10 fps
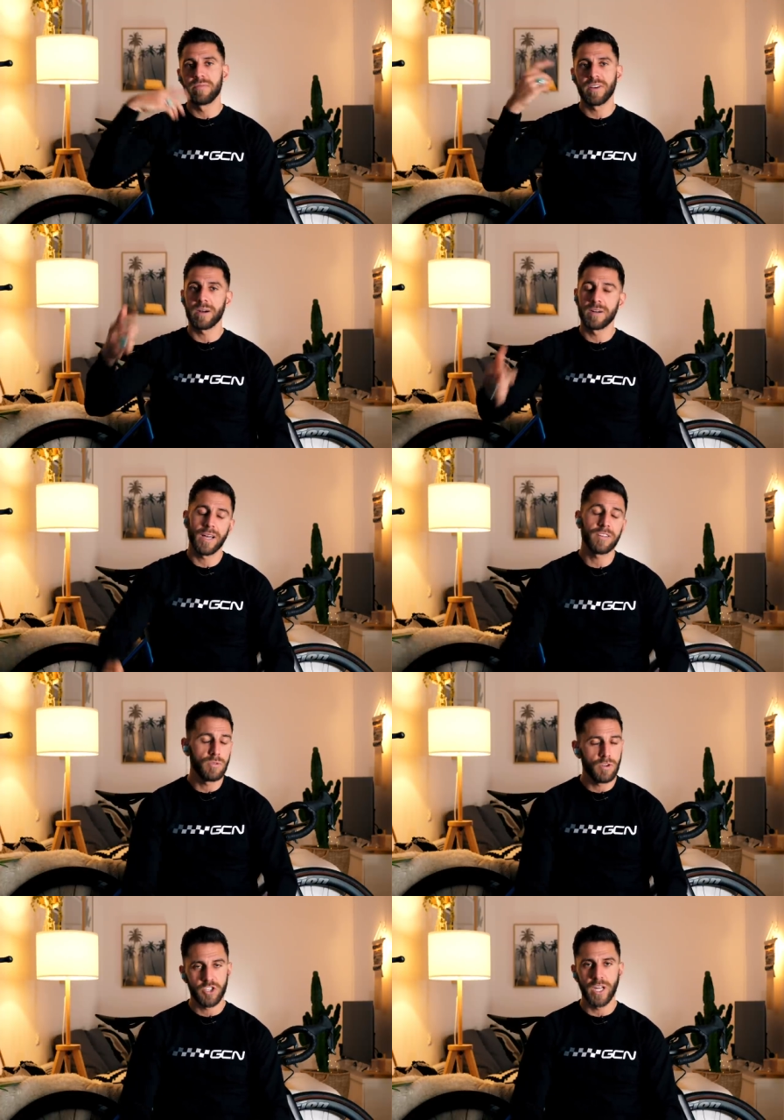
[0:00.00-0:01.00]
faire
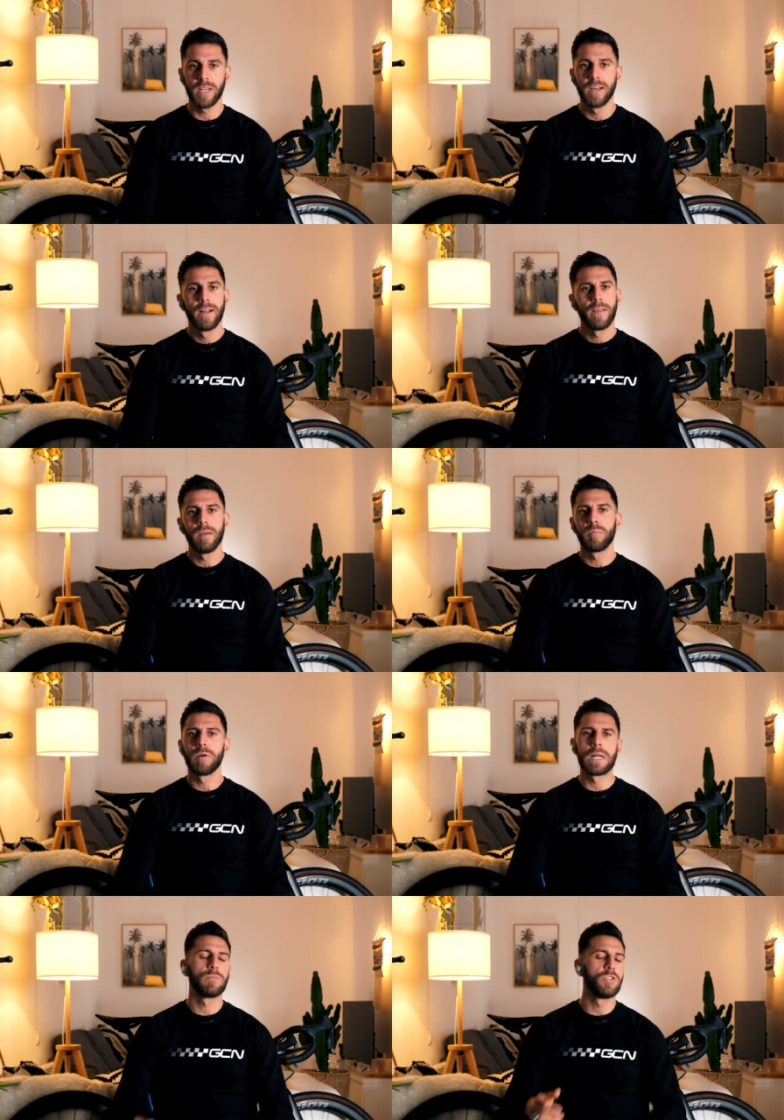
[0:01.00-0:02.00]
réaction en chaîne et
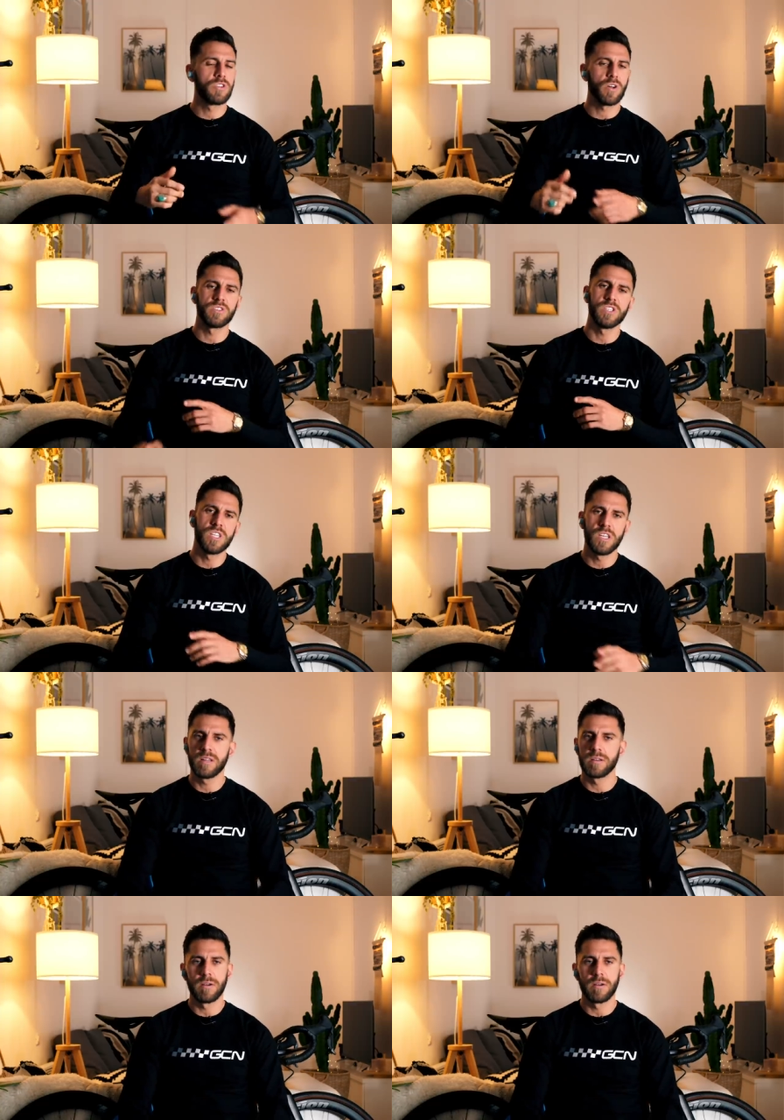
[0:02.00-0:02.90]
problème de tendinite,